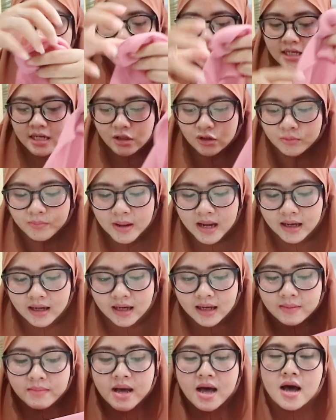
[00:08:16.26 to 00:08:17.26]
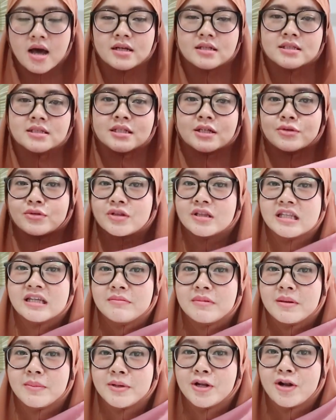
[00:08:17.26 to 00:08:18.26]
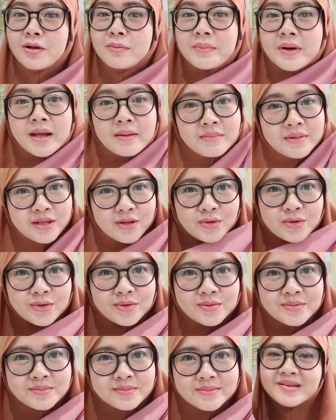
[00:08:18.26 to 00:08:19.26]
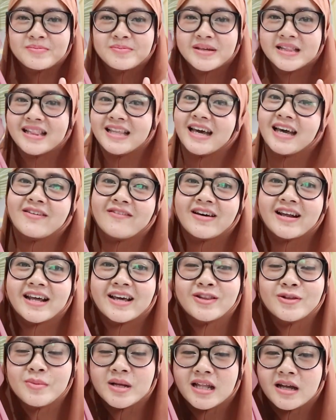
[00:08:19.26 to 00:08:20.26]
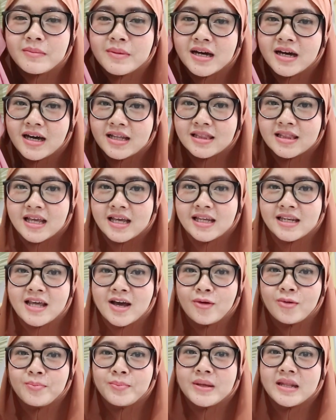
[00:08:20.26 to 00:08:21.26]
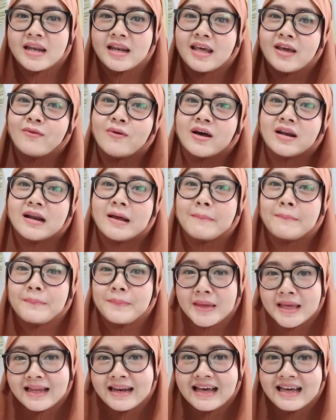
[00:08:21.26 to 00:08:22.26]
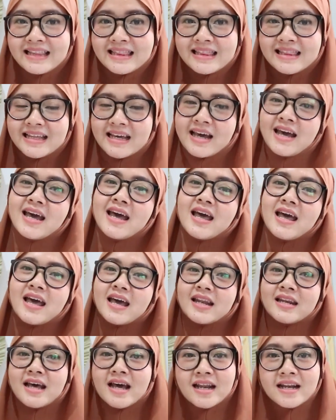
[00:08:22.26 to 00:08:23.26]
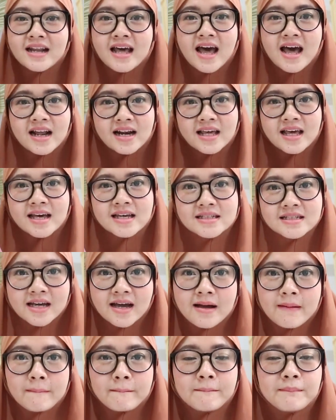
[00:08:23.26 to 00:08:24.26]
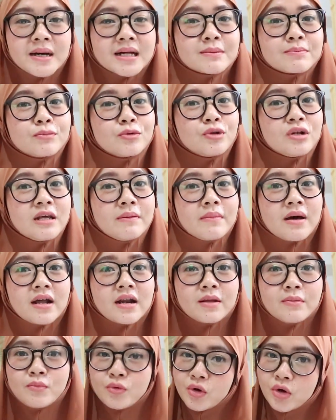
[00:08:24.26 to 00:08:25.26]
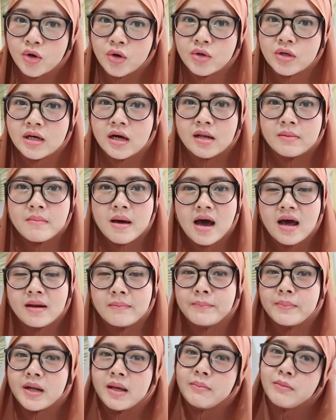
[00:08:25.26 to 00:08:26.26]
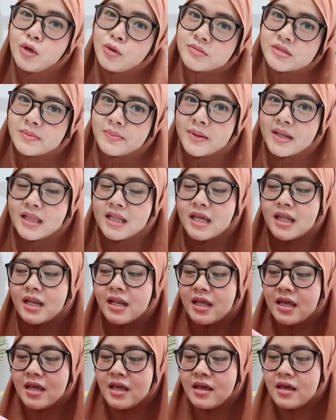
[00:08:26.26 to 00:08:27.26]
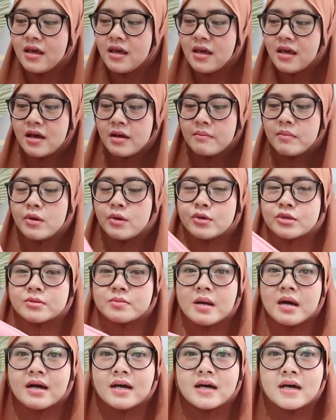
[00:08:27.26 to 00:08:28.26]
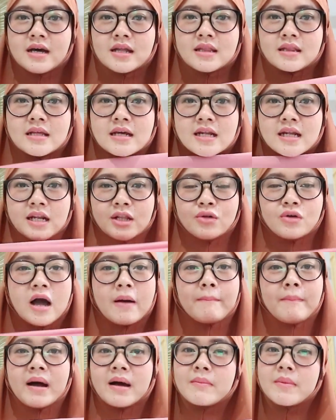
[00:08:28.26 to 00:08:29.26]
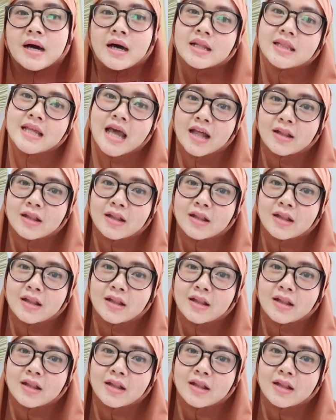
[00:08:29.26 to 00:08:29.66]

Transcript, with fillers: sendiri dia tuh pakai bahan ceruti Babydoll premium pilihan warnanya tuh banyak banget nah ini aku pilih warna pink latte dan harganya 45.000 loh dengan bahan premium seperti ini bagus banget dan ini tuh gampang banget